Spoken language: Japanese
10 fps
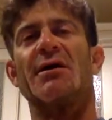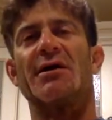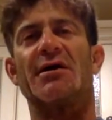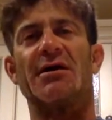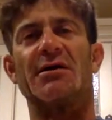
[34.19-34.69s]

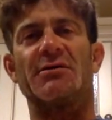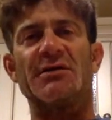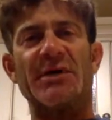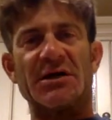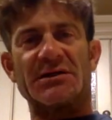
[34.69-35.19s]
えーと、
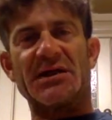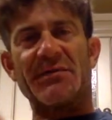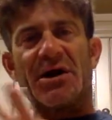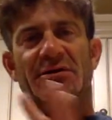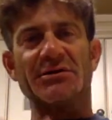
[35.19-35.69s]
今砂
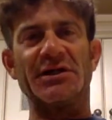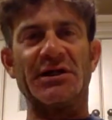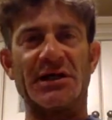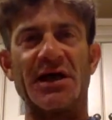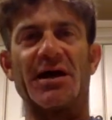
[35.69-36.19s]
漠に
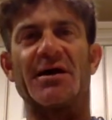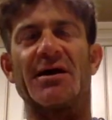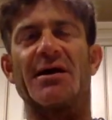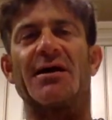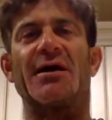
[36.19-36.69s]
来て、
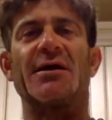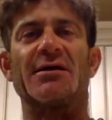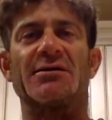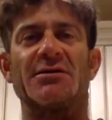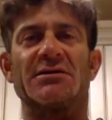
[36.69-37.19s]

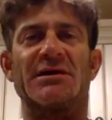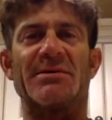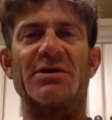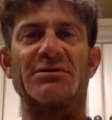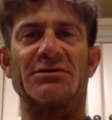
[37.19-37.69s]
えーと、砂
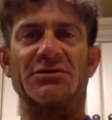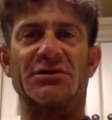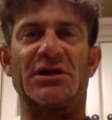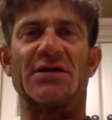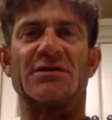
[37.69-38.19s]
漠って言っ
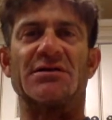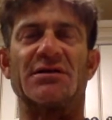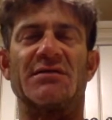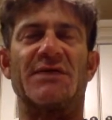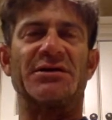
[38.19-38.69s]
たら
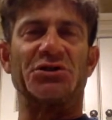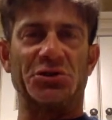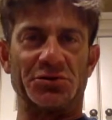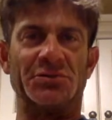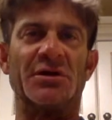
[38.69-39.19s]
ネバダ
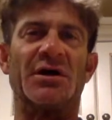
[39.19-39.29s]
州、えー、